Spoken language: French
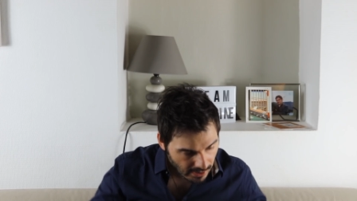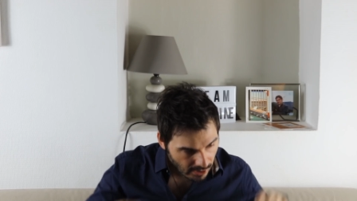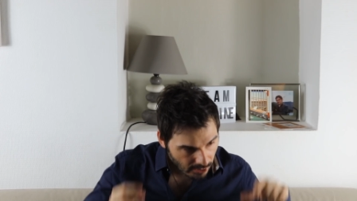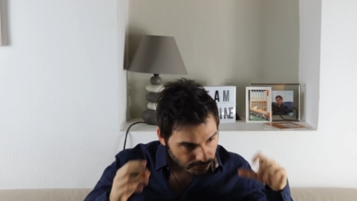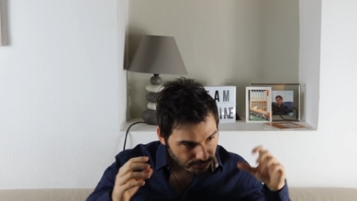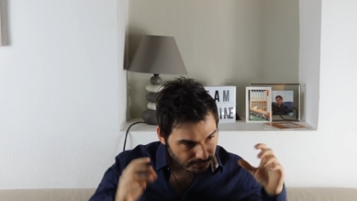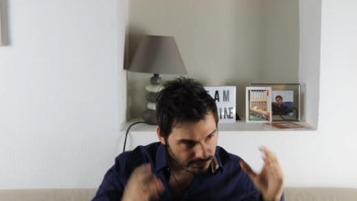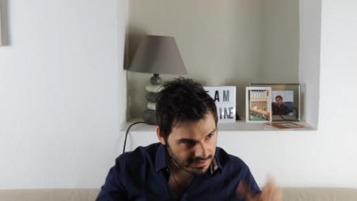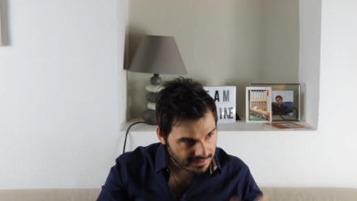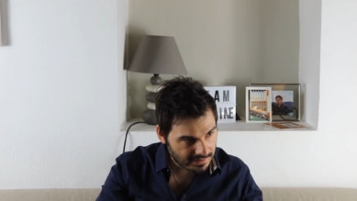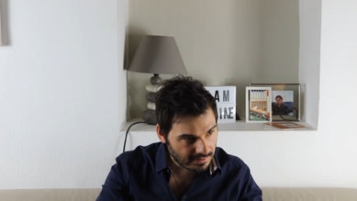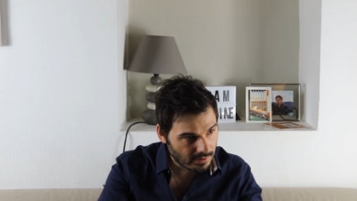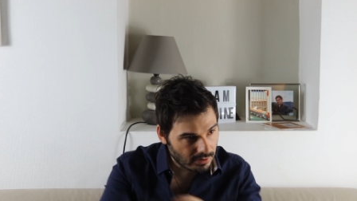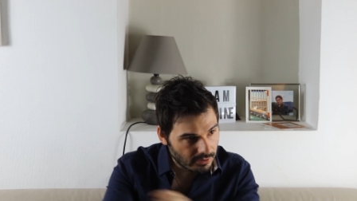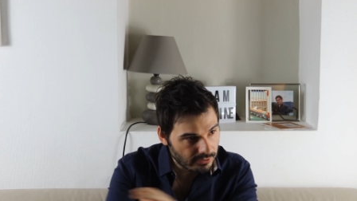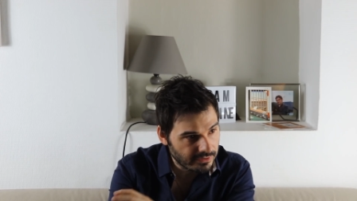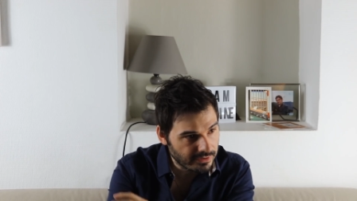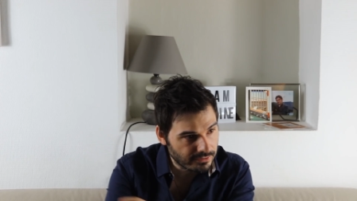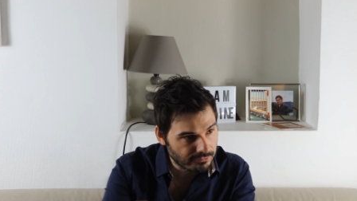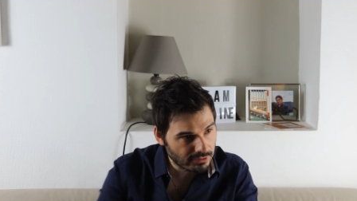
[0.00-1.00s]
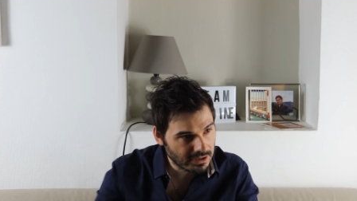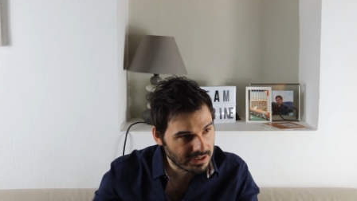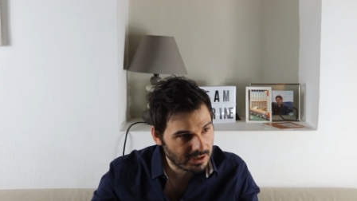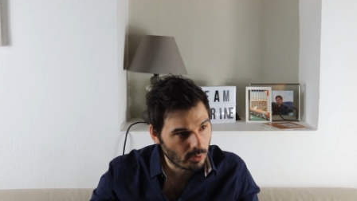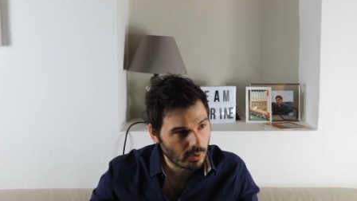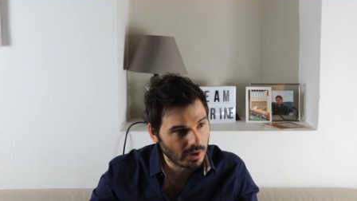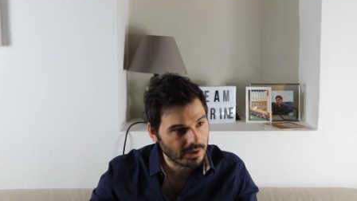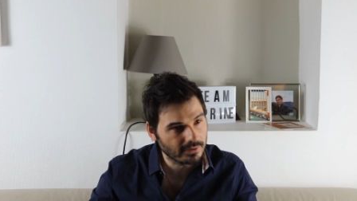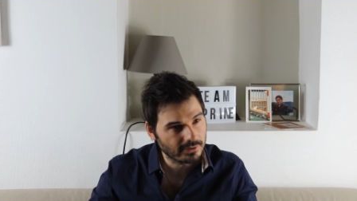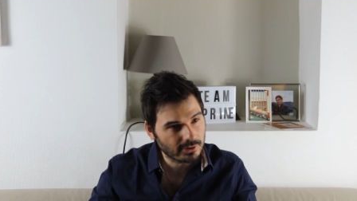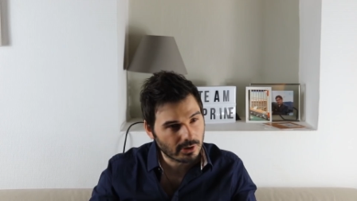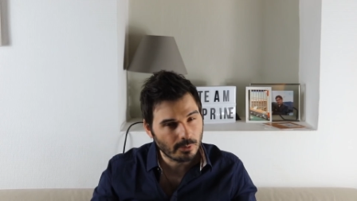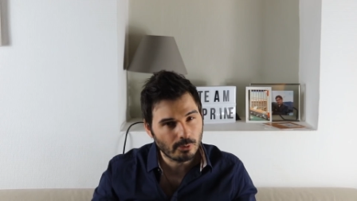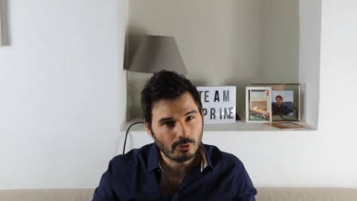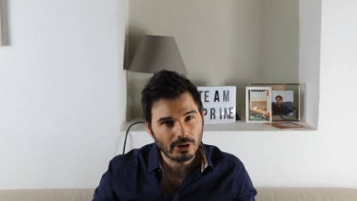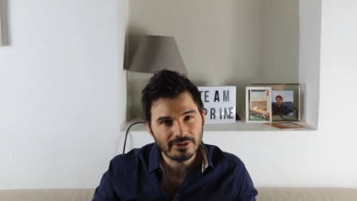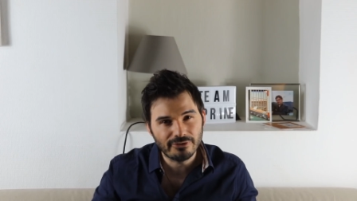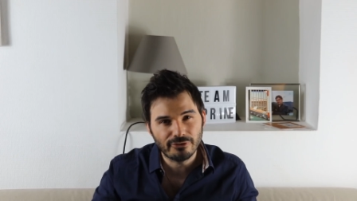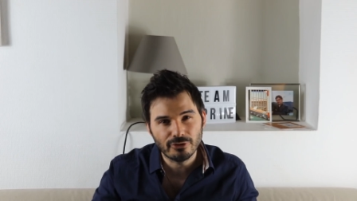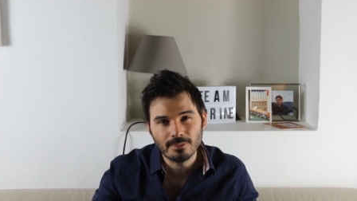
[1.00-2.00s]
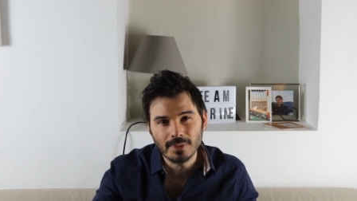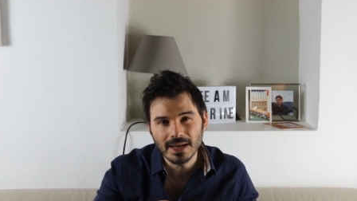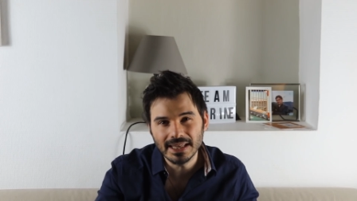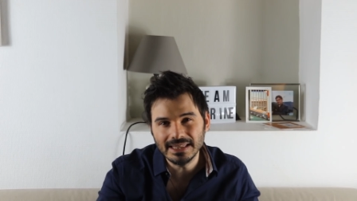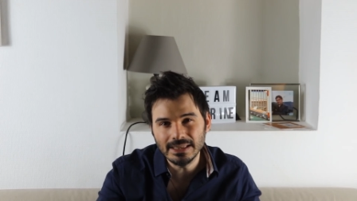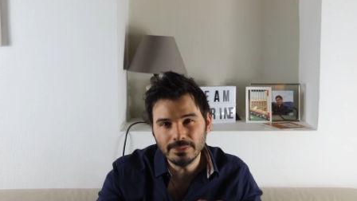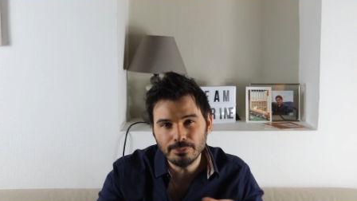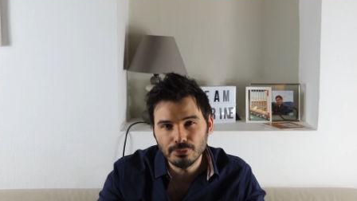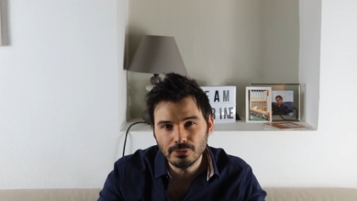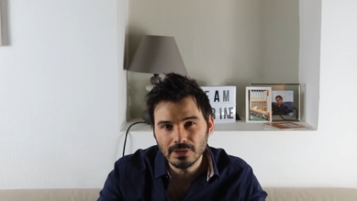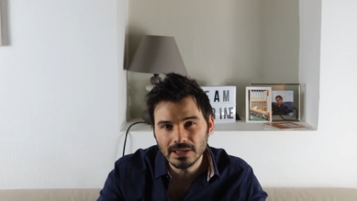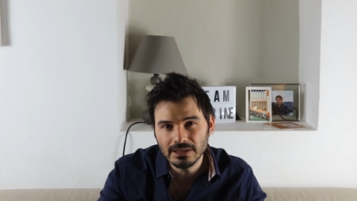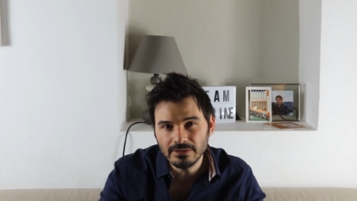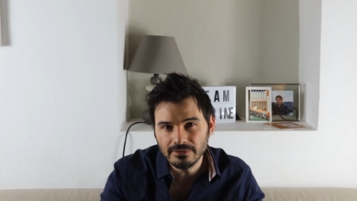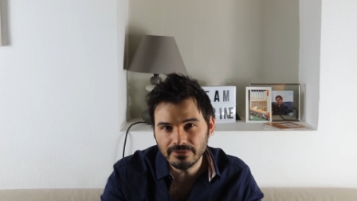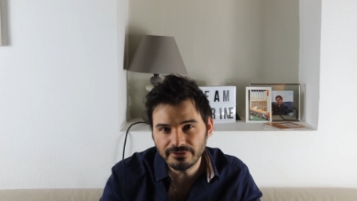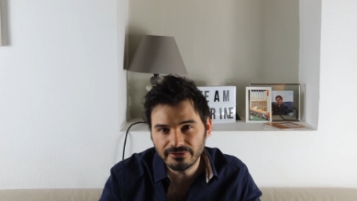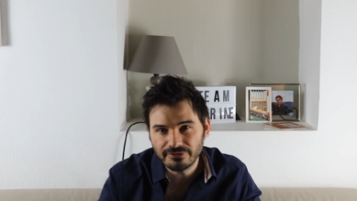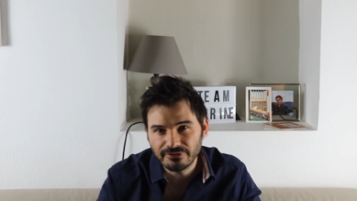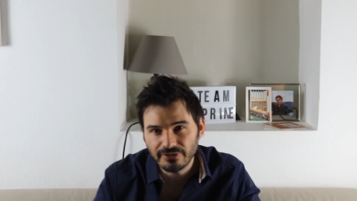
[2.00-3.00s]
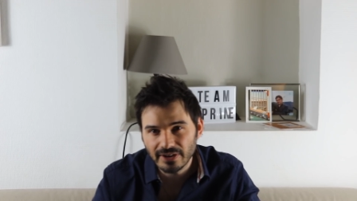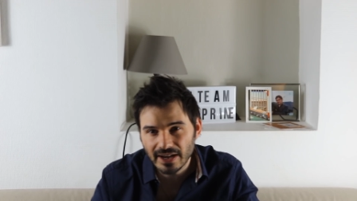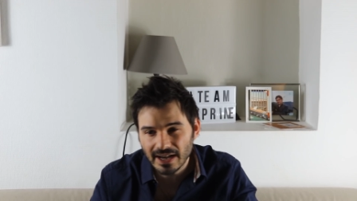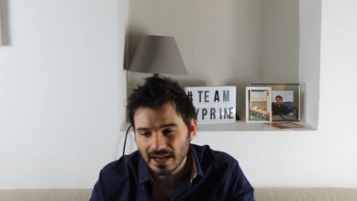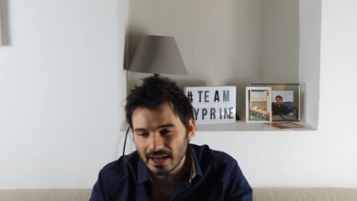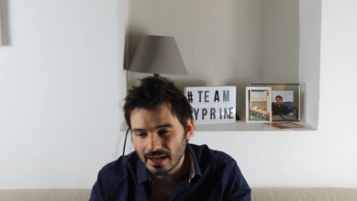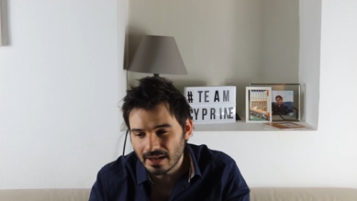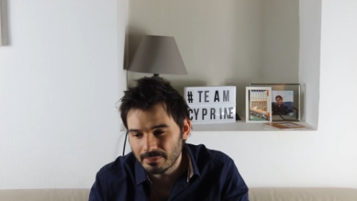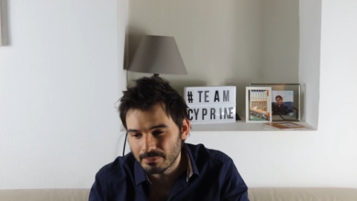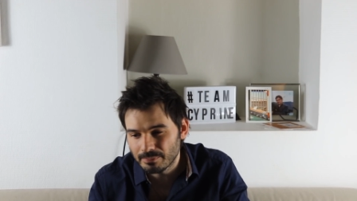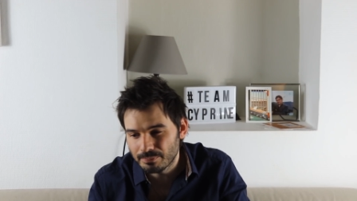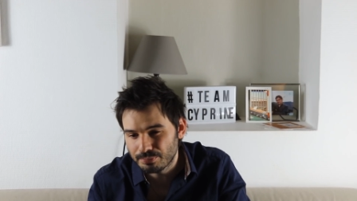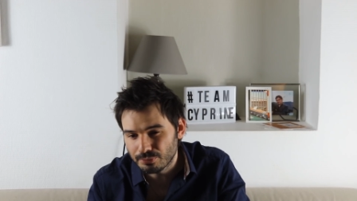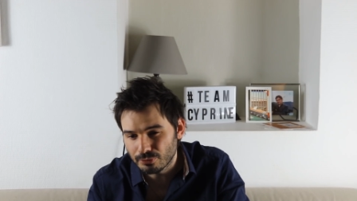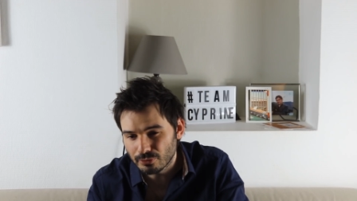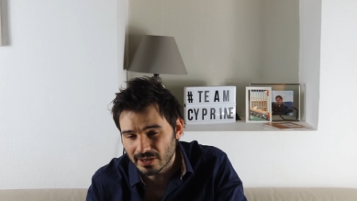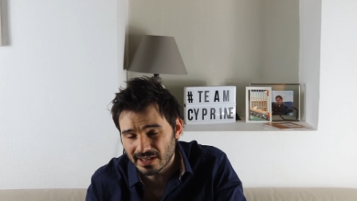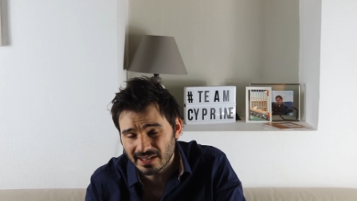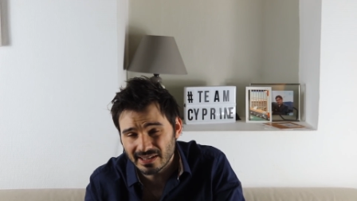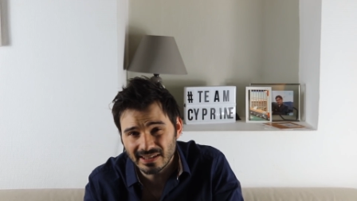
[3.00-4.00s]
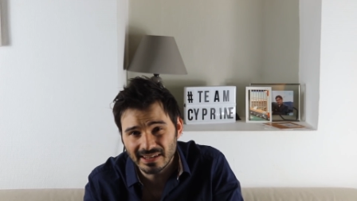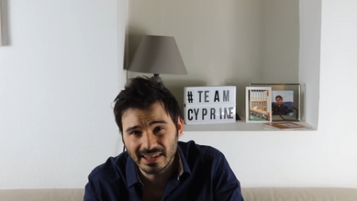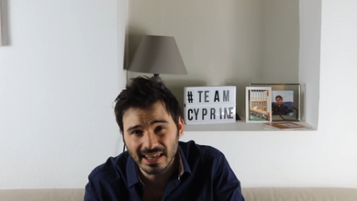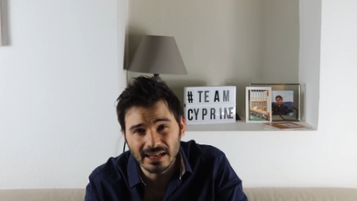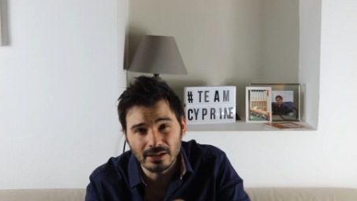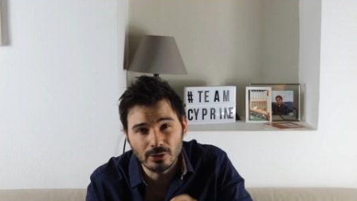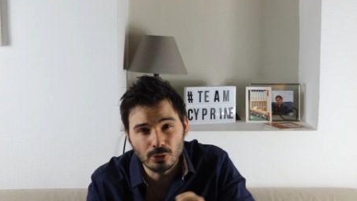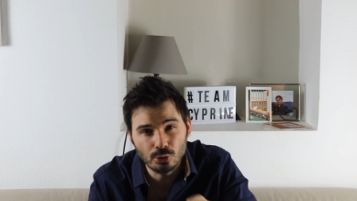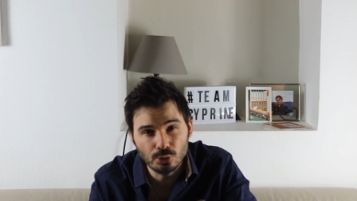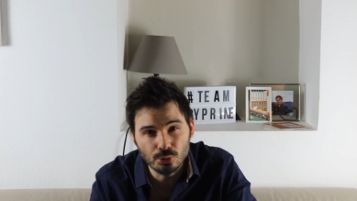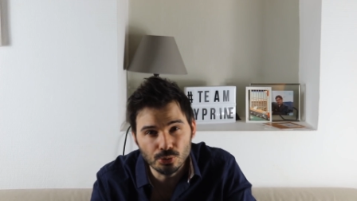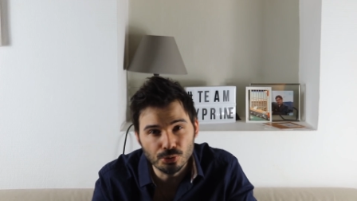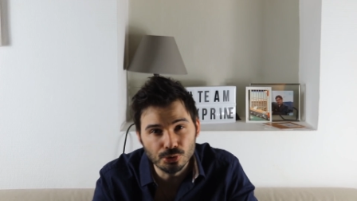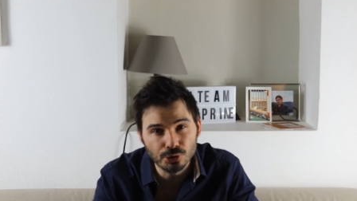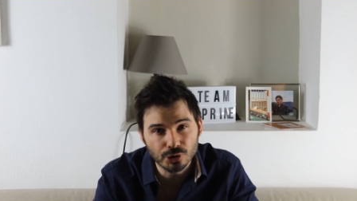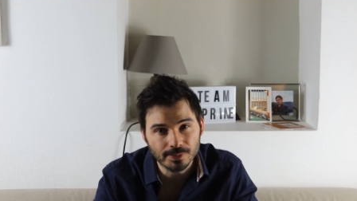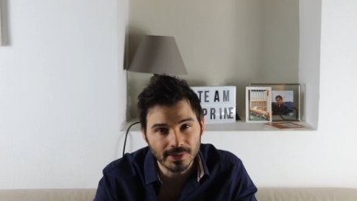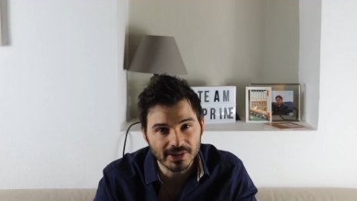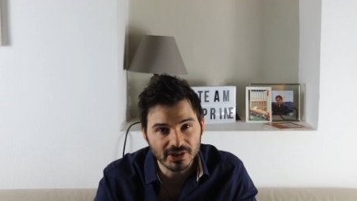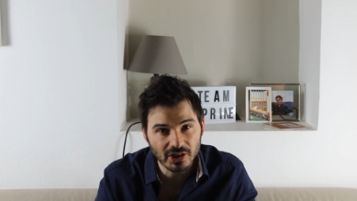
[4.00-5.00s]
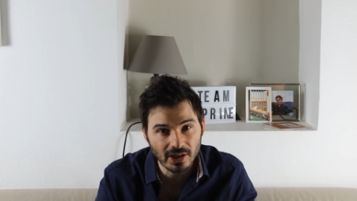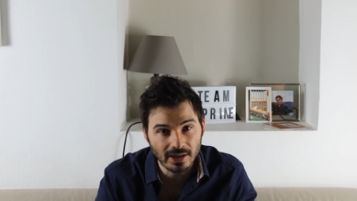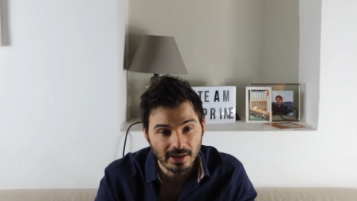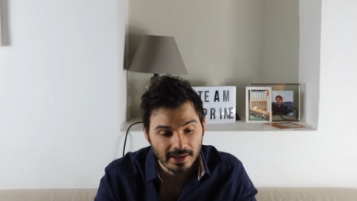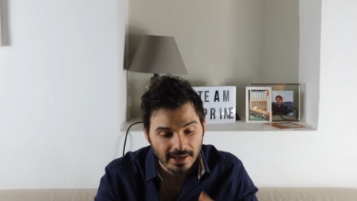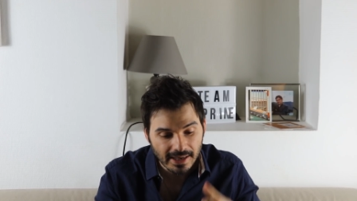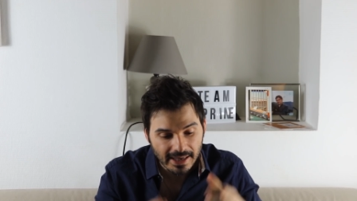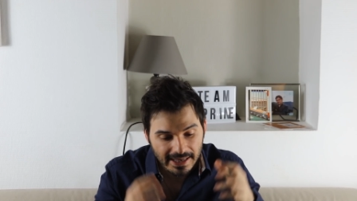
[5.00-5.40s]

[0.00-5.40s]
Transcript: Ensuite, enlevez-vous les croyances comme quoi il faut manipuler une femme pour qu'elle couche, machin.